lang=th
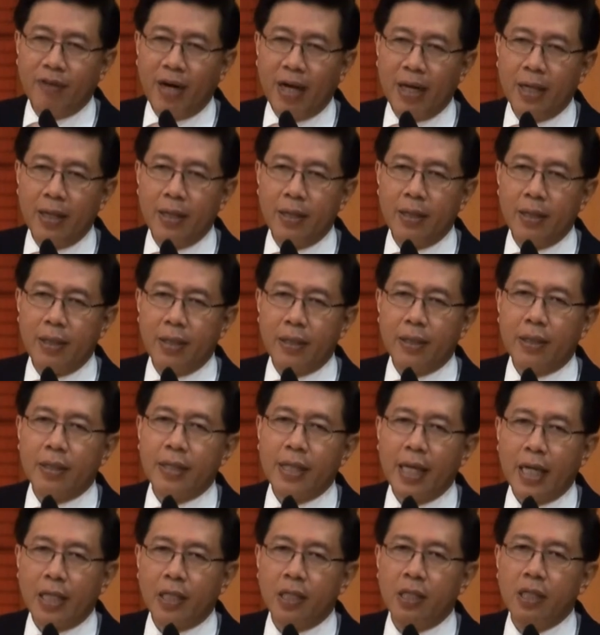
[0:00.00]
Fund หรือ
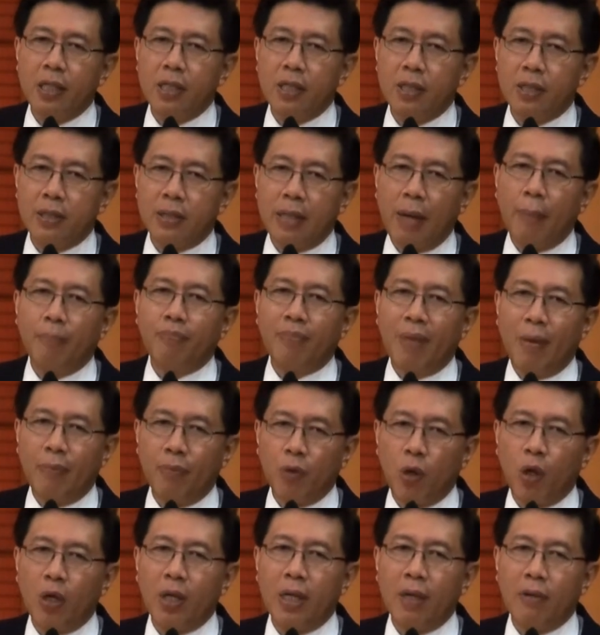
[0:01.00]
เรียกชื่อเต็ม
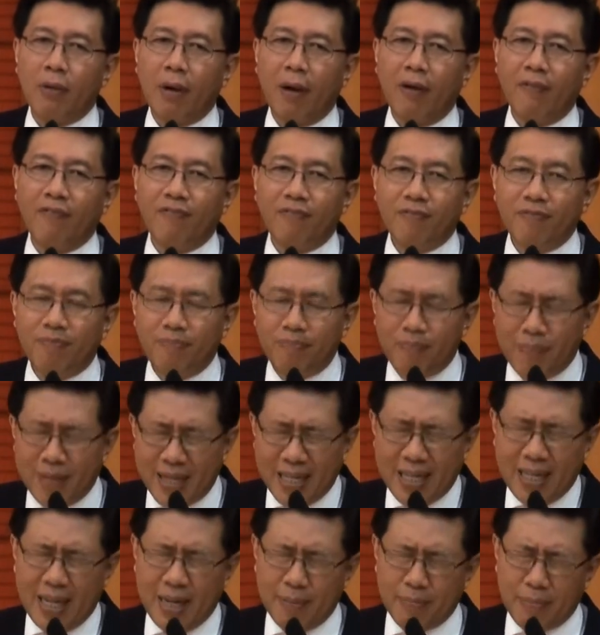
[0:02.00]
ยศเรียกว่า
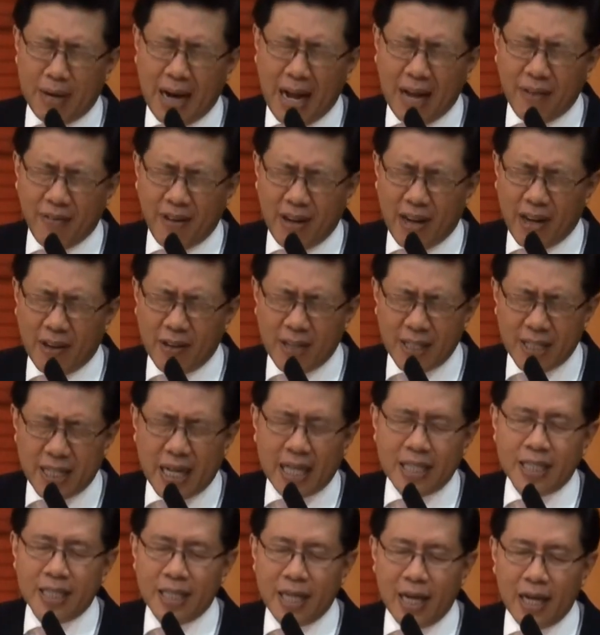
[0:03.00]
Private Equity
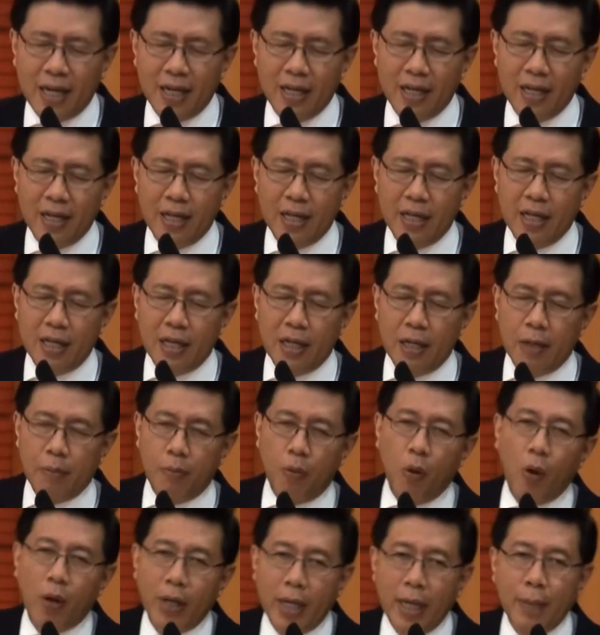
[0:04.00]
Trust เนี่ย
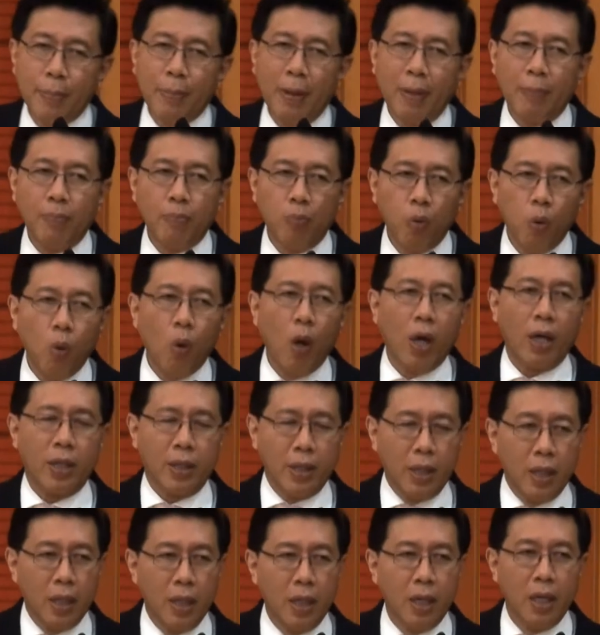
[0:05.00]
พวกนี้เป็นพวก
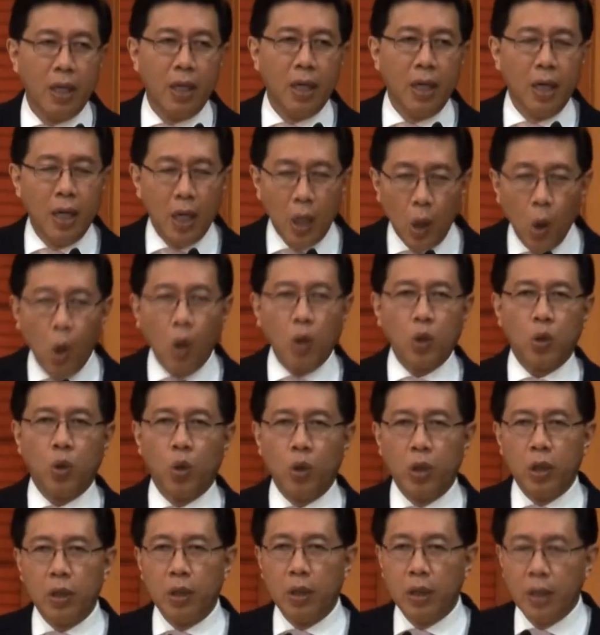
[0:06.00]
ลง
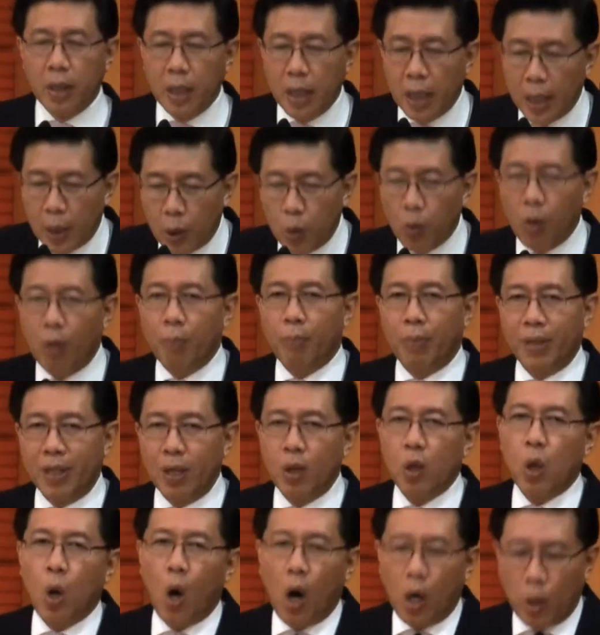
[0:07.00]
ทุนร่วมเป็น
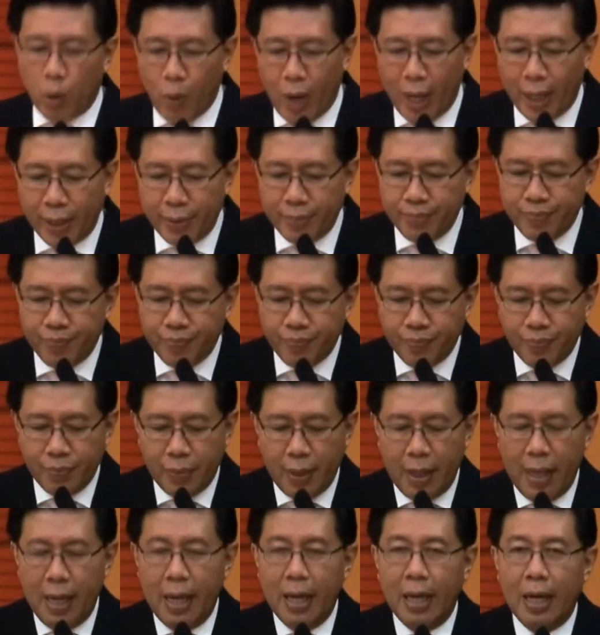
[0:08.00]
เจ้าของด้วย
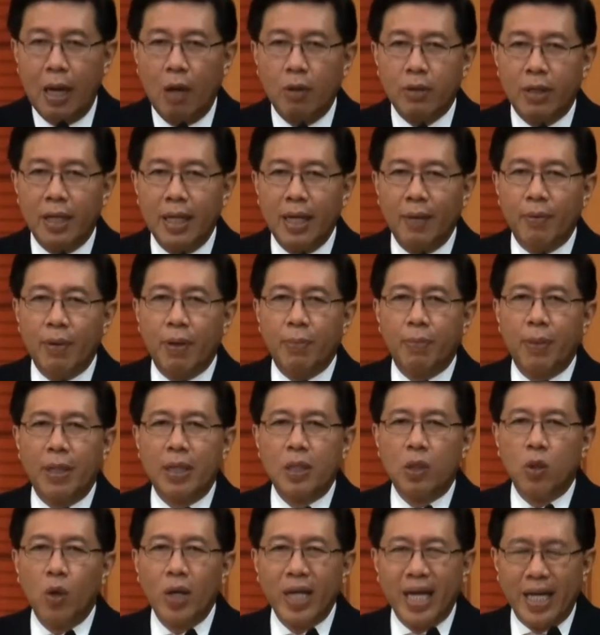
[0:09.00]
เราจึงเรียกว่าเป็น
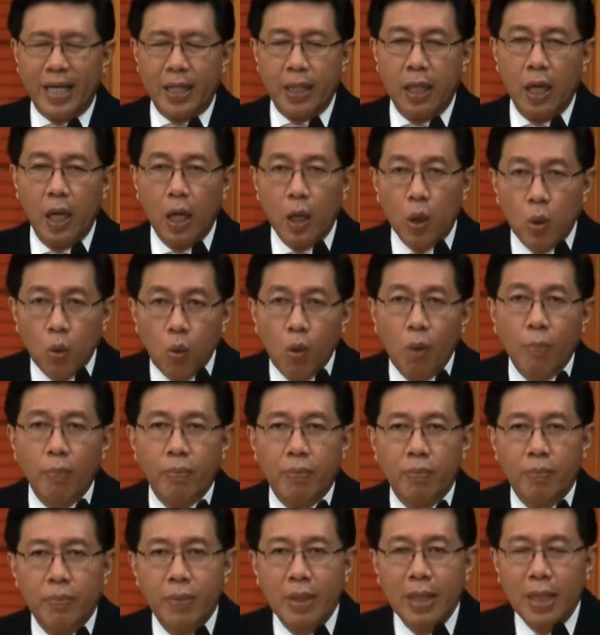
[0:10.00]
ธุรกิจร่วม
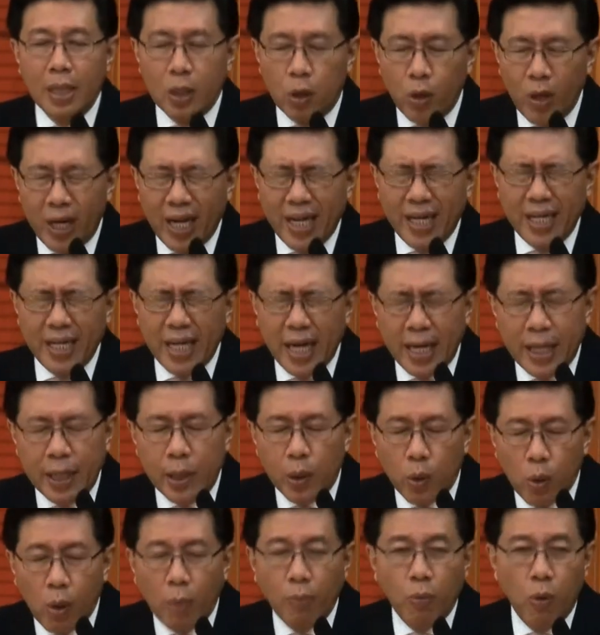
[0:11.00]
ธุรกิจเงิน
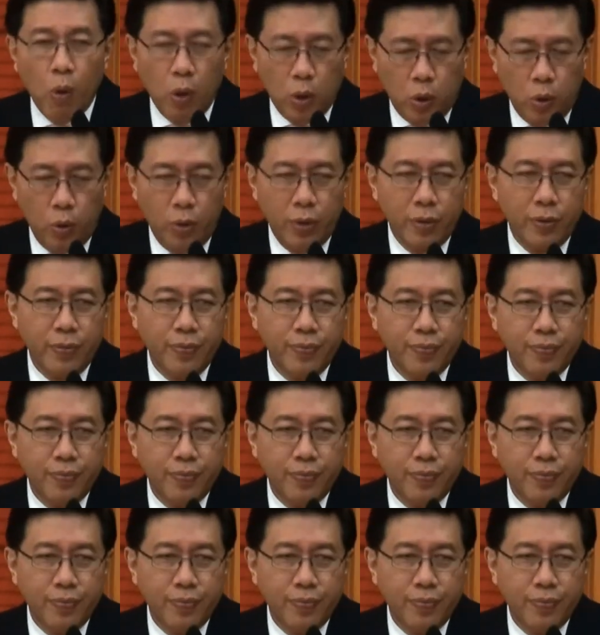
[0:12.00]
ร่วมลงทุน